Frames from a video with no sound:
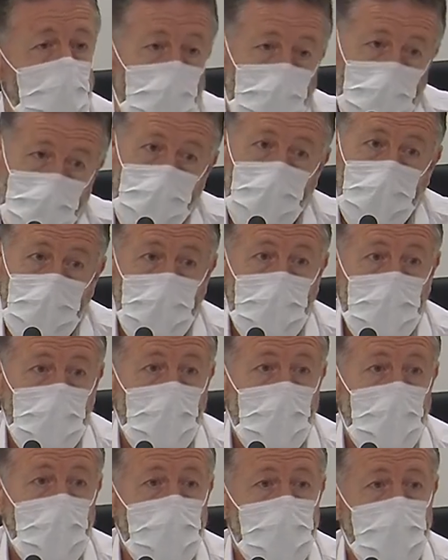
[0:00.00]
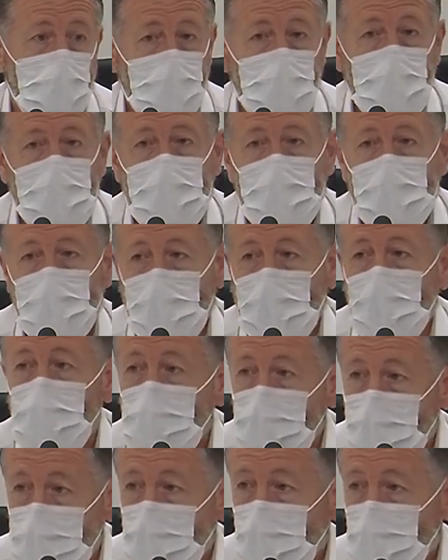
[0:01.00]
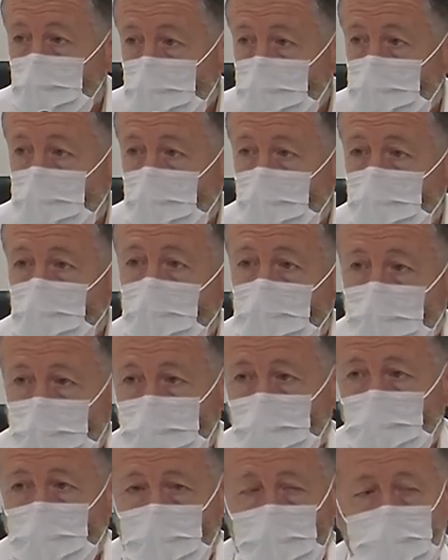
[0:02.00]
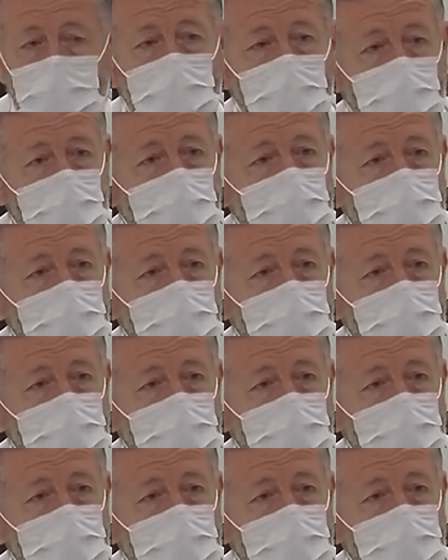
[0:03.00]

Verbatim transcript: y todo esto estaban en una cifra que invitaban, digamos, a la prudencia